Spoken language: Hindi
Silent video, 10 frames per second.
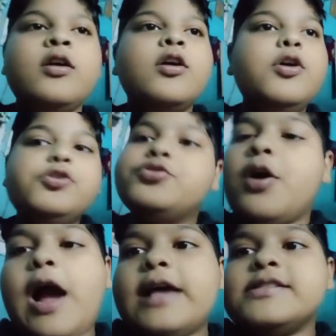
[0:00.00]
सो
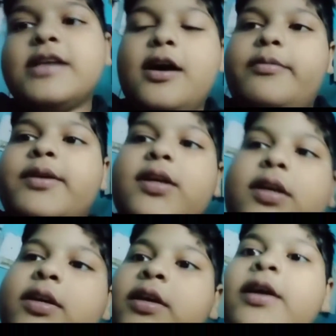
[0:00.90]
so, गाइज
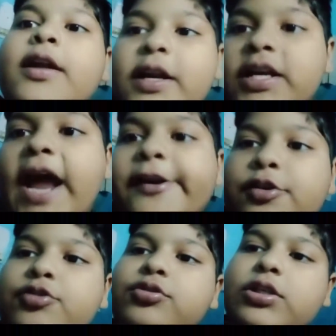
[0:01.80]
अभी नाइट
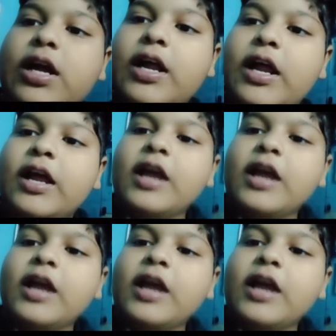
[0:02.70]
हो चुका है